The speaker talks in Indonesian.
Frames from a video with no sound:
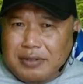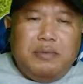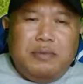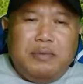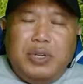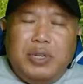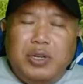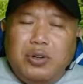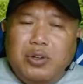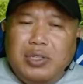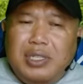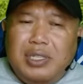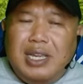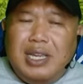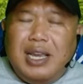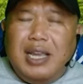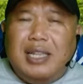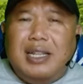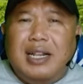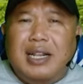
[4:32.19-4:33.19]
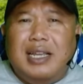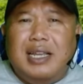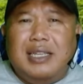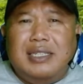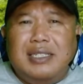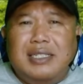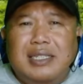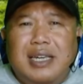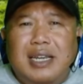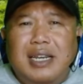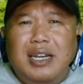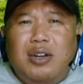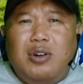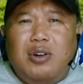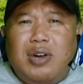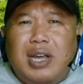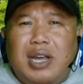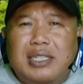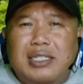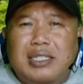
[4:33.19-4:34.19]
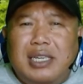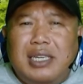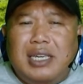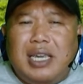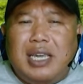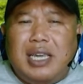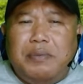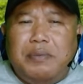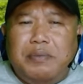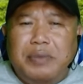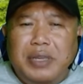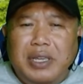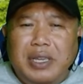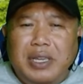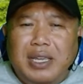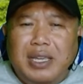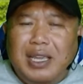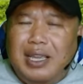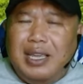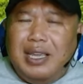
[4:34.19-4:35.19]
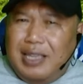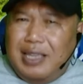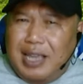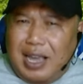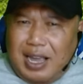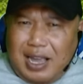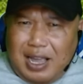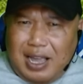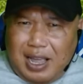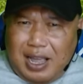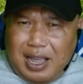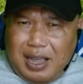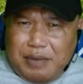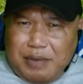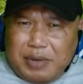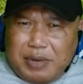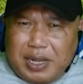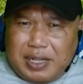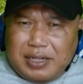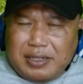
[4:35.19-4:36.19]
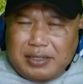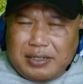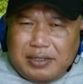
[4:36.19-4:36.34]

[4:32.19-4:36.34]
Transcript: Berikutnya adalah cari lokasi camping yang aman.